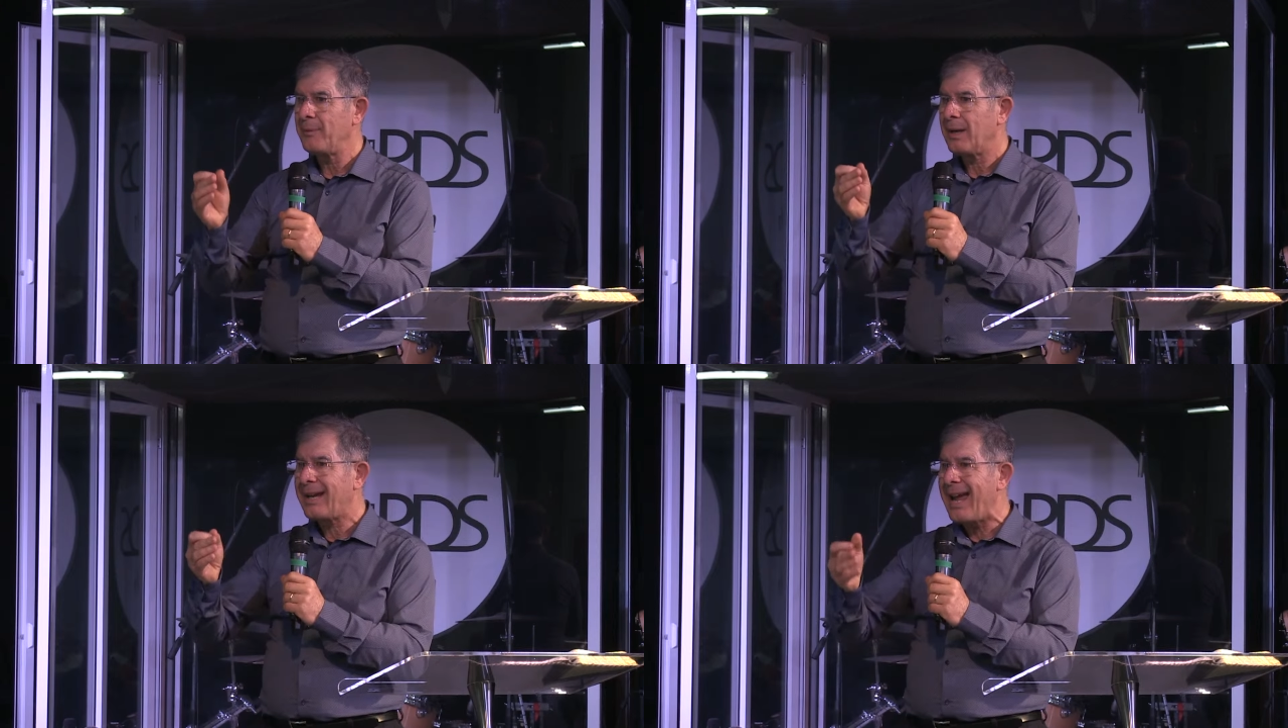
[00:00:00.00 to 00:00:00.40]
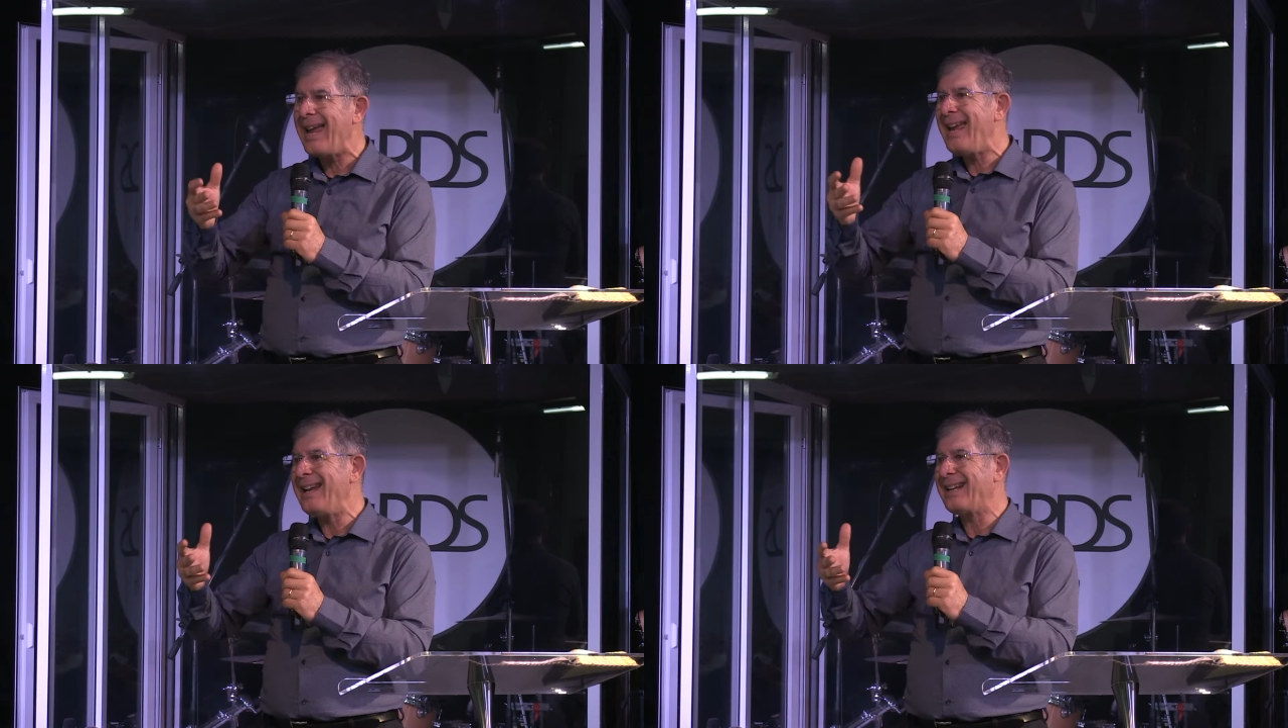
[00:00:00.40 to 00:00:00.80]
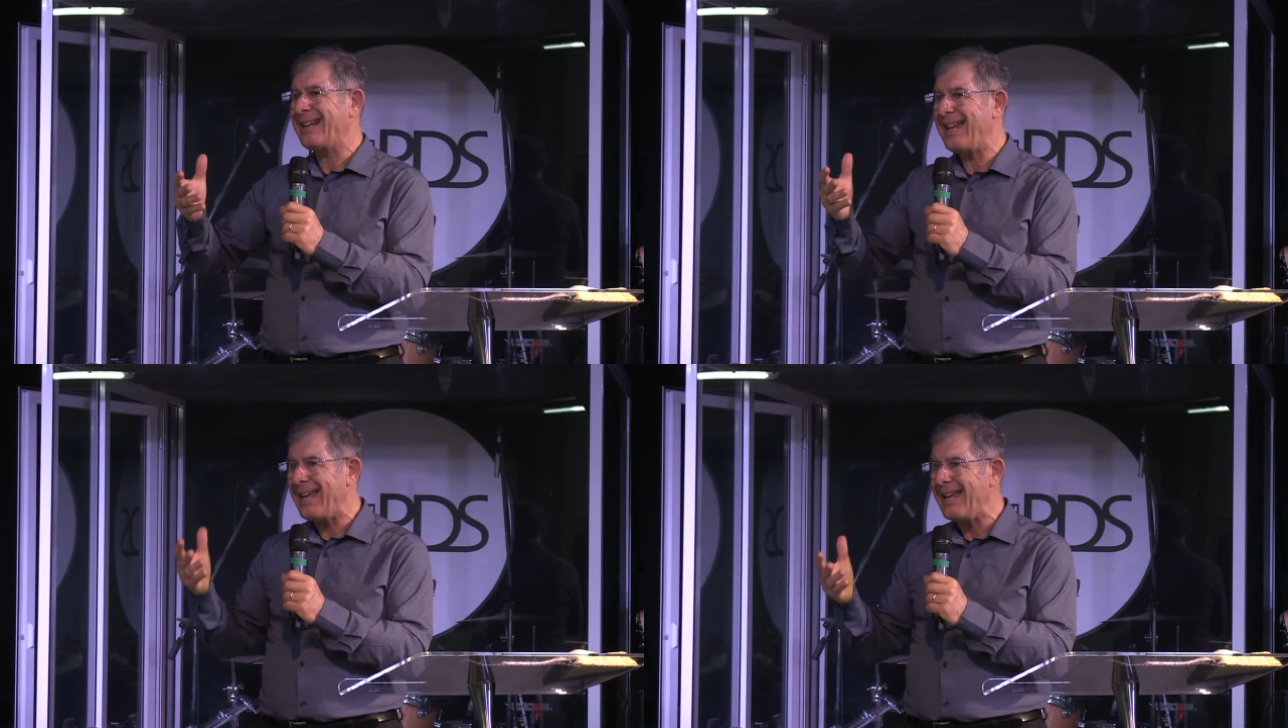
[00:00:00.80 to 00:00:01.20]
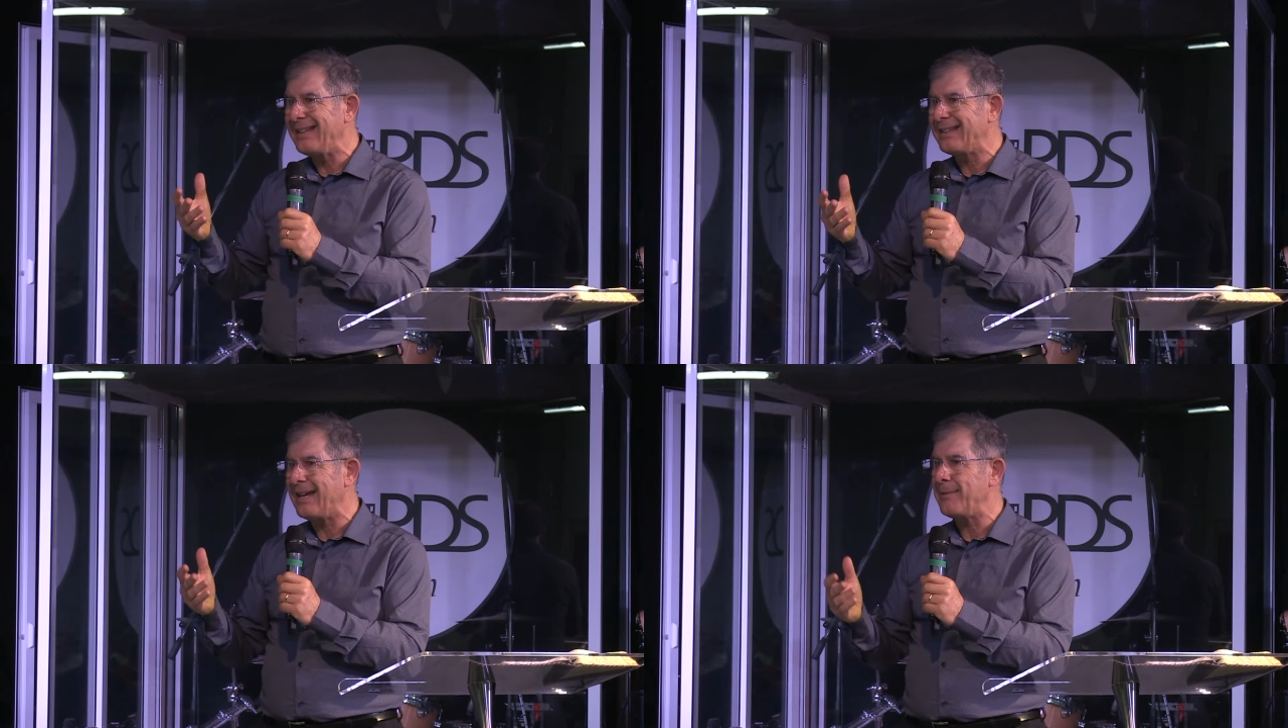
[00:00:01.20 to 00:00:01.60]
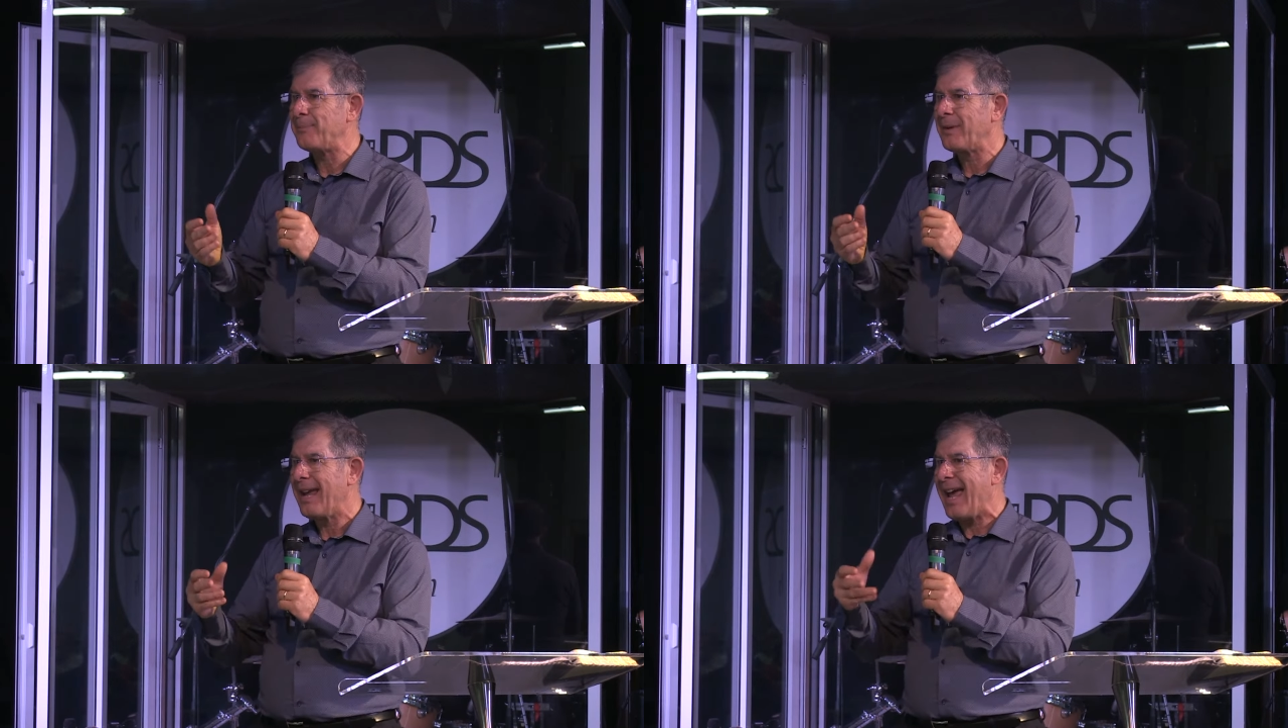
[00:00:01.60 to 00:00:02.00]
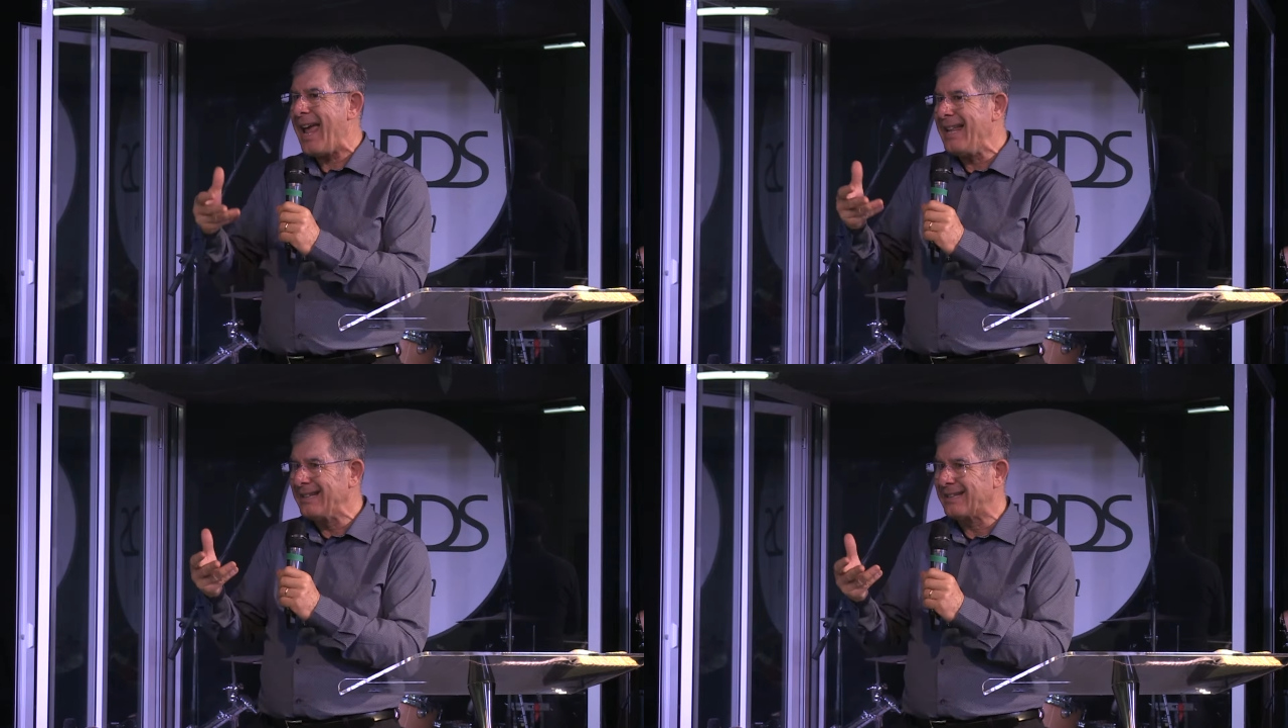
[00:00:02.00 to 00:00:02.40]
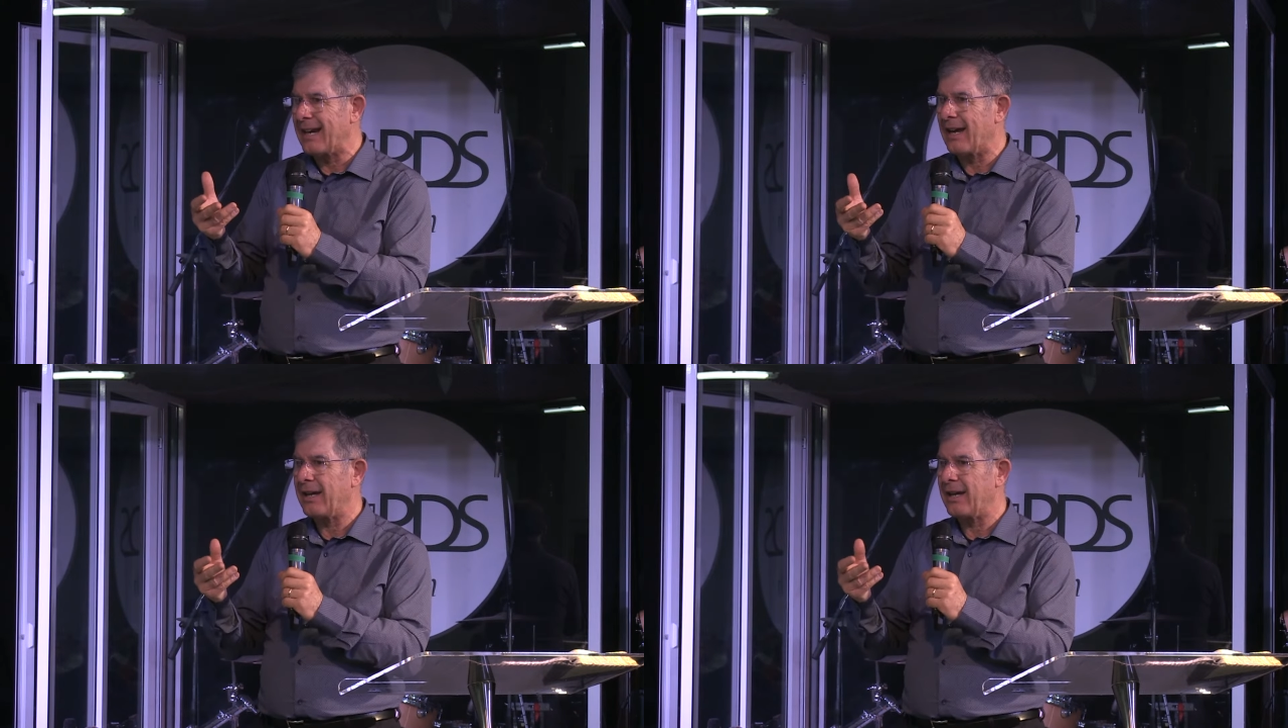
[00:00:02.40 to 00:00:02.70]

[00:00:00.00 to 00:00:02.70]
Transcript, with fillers: che il credente entra